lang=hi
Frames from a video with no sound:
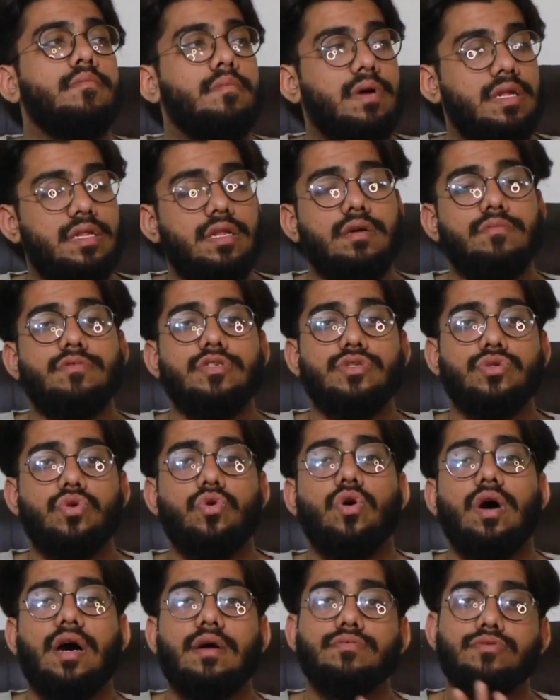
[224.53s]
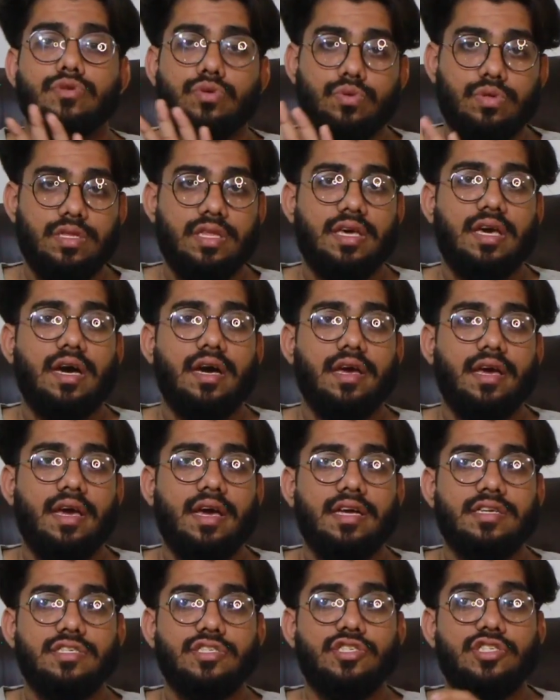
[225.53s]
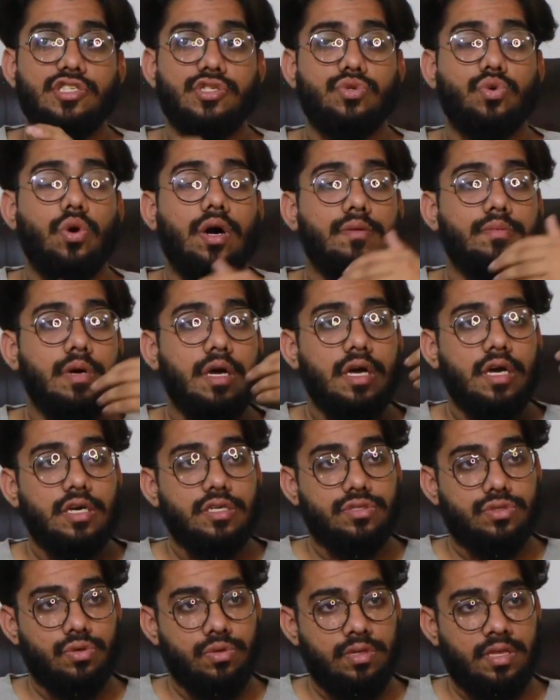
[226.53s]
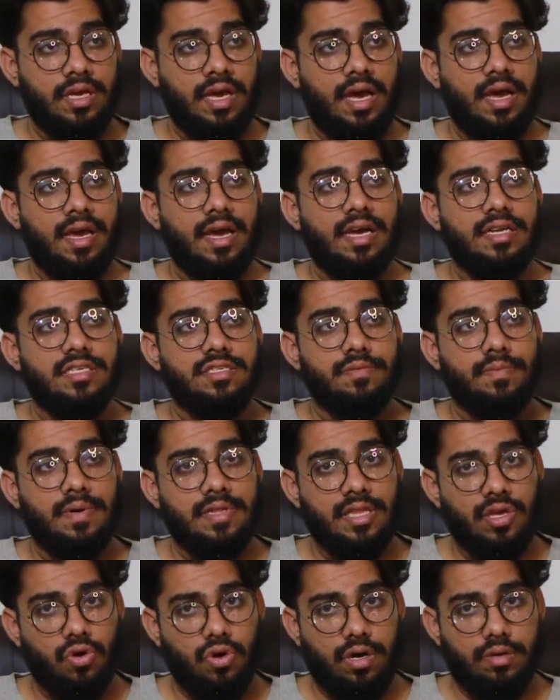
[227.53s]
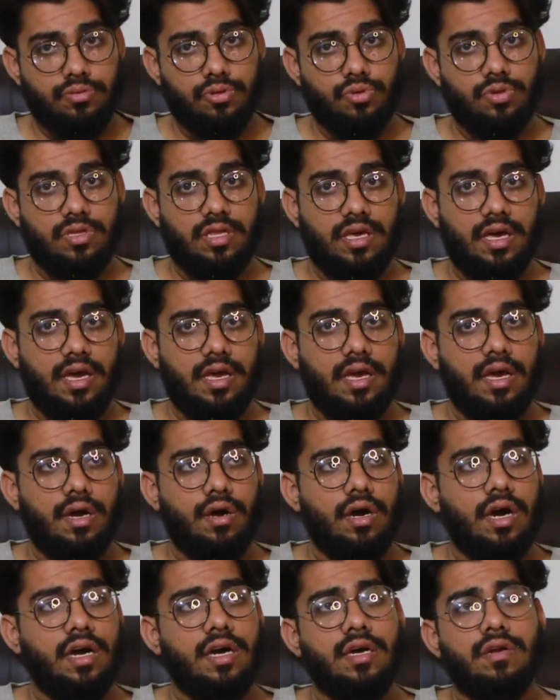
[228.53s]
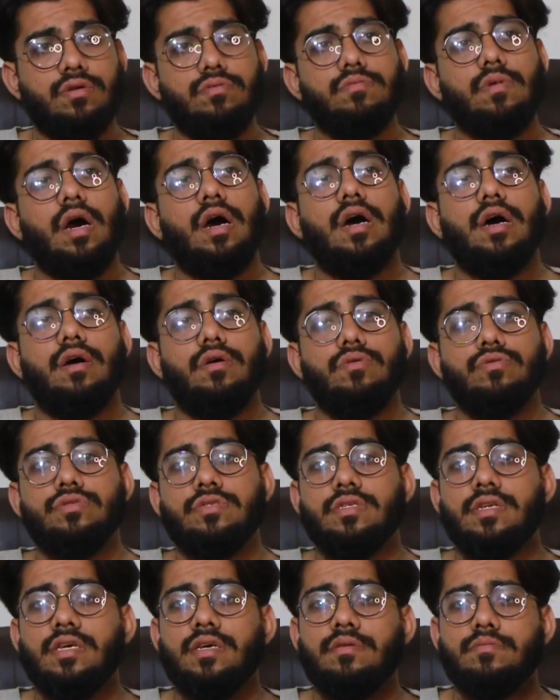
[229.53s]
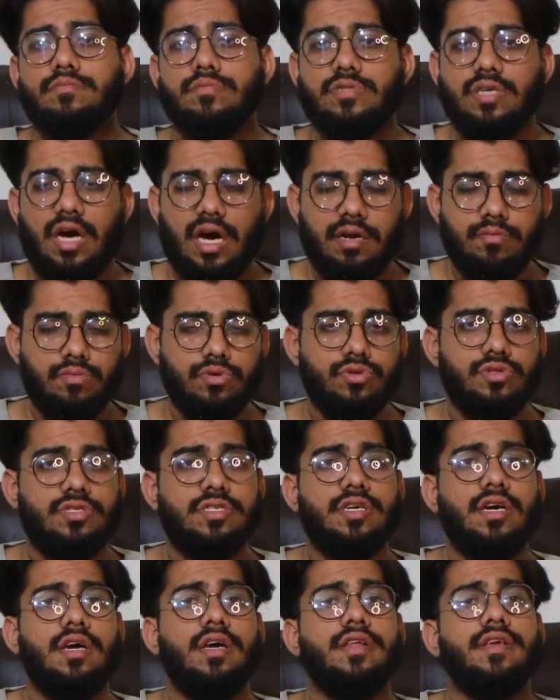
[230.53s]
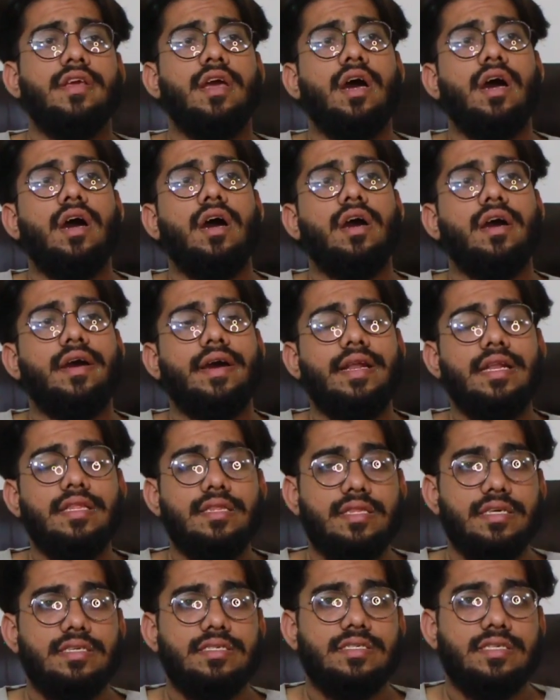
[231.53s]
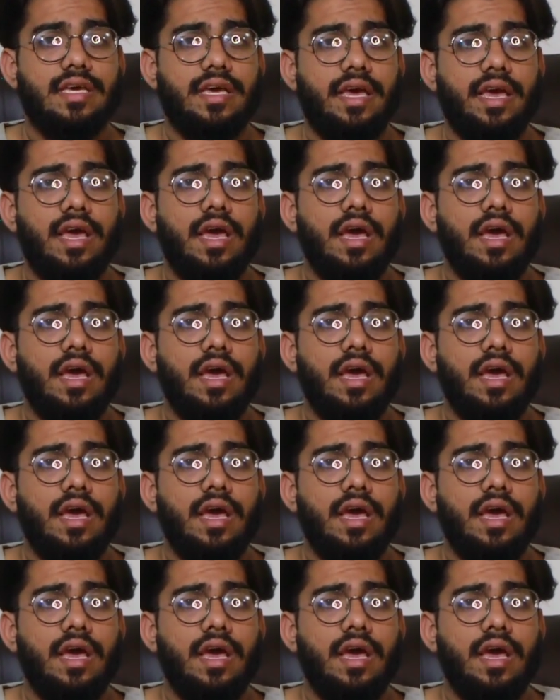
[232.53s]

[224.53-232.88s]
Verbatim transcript: मतलब जिसको आप सुनते आए हैं जिस चीज़ को आप सुनते आए हैं जिस बंदे को आप सुनते आए हैं अगर हाँ उसने जानबूझकर या गलती से